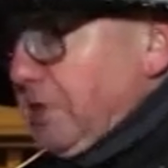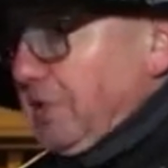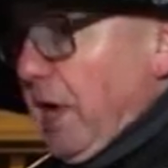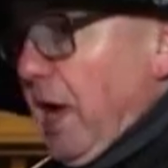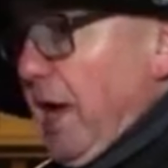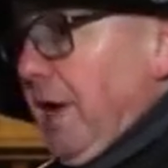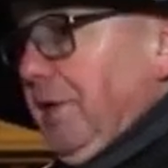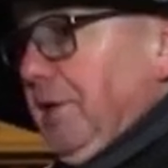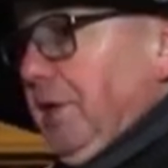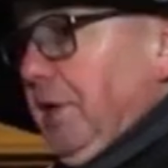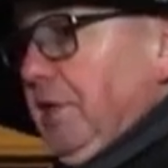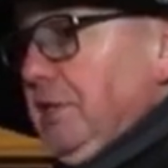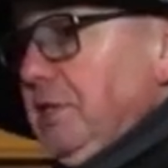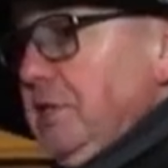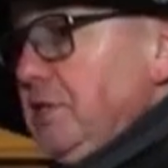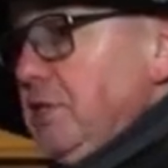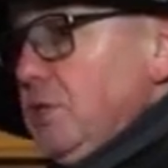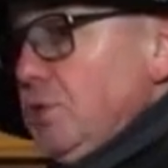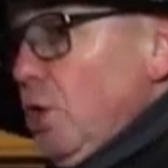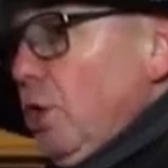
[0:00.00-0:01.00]
ist keiner in
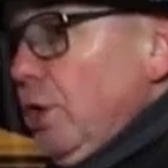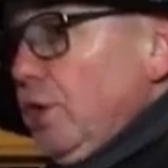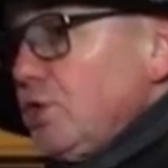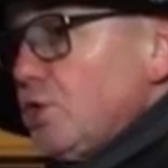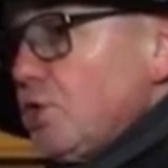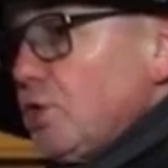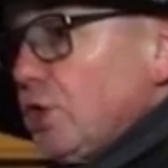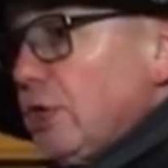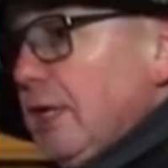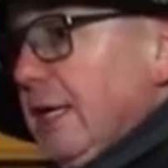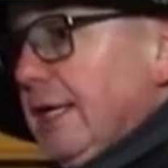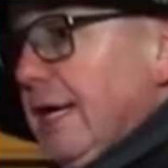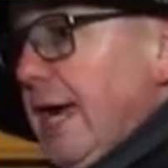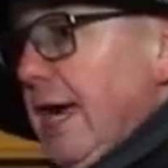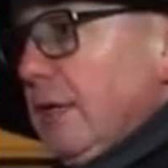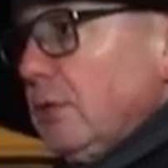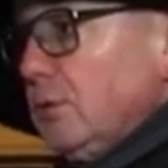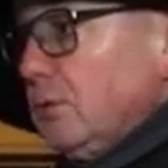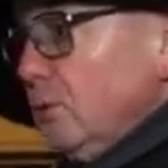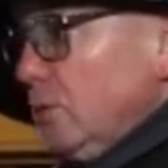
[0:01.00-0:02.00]
dieses Häuschen
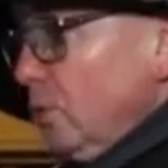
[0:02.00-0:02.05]
gegangen.